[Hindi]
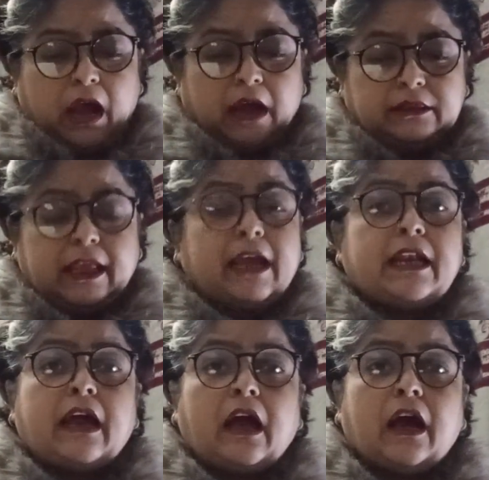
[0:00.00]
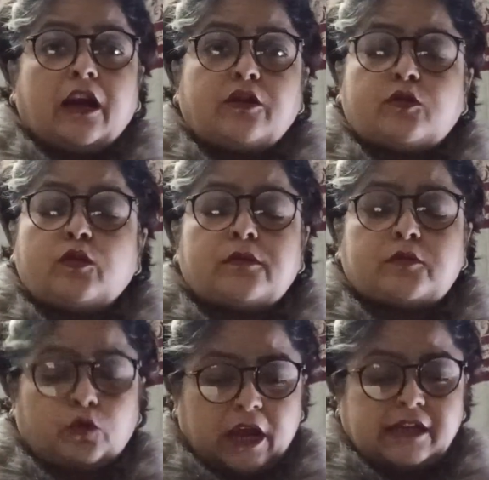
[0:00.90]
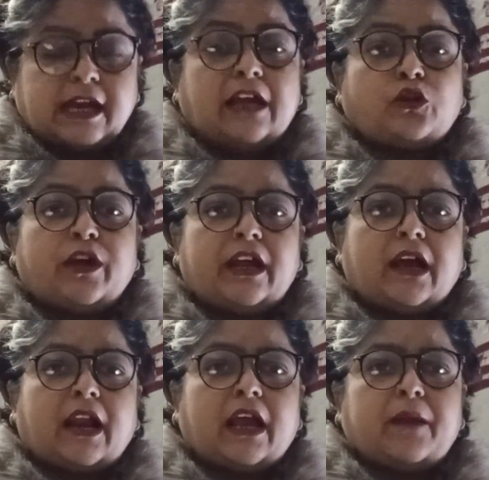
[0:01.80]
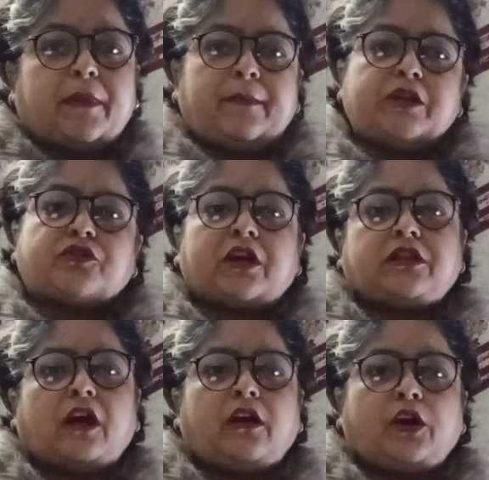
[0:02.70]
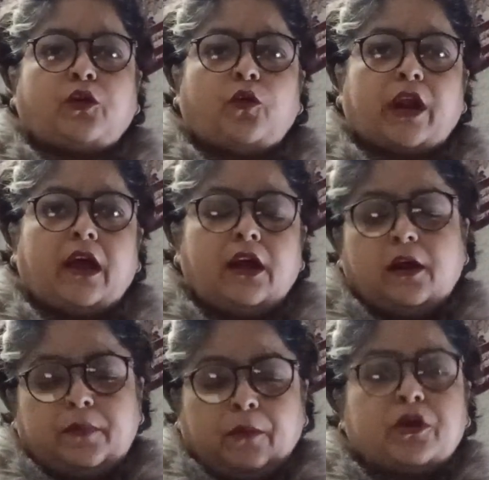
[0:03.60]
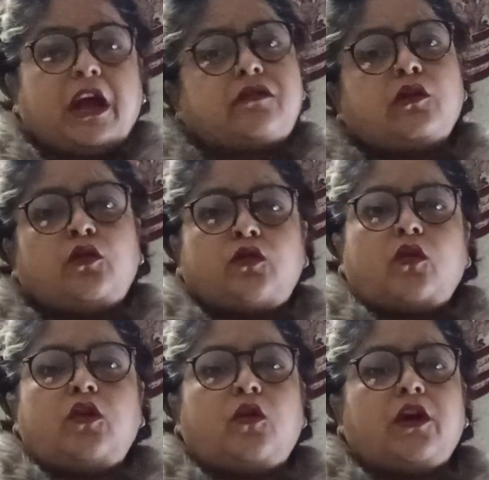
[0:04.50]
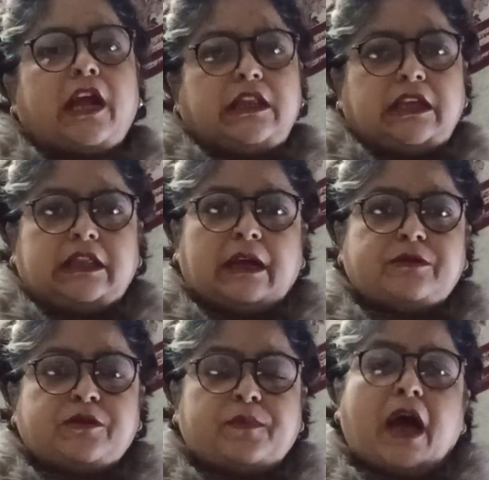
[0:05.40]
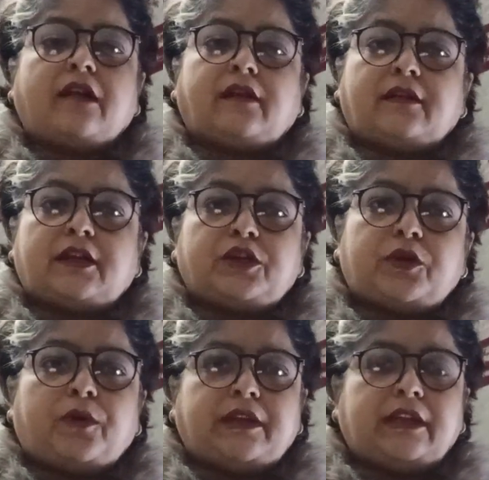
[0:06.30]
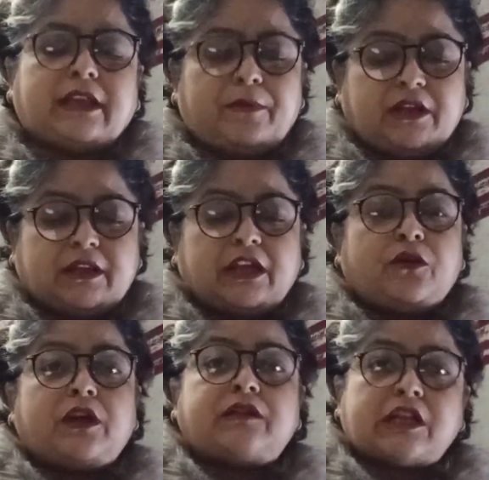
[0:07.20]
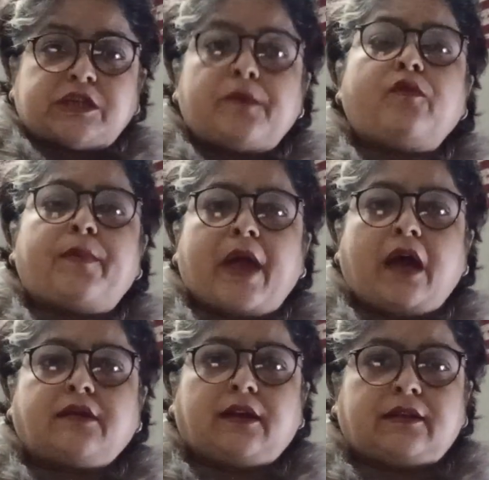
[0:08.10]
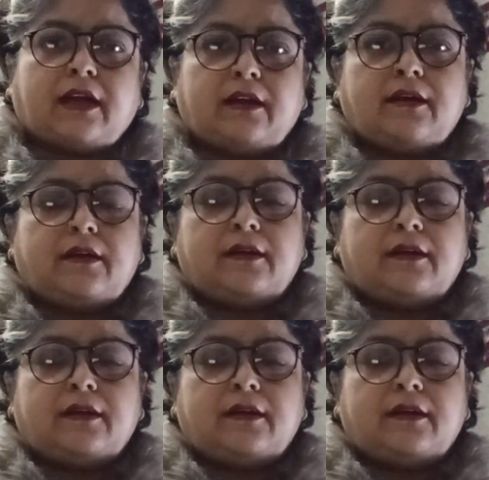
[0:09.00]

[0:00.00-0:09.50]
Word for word: अगर देखना अगर सुना जाए तो ये लग रहा है कि परमेश्वर कितना कठोर है प्रभु कैसे उनको उन लोगों की अधीनता में जो प्यार करता है तो क्यों अधीनता में देता है क्योंकि सच में वो प्यार करता है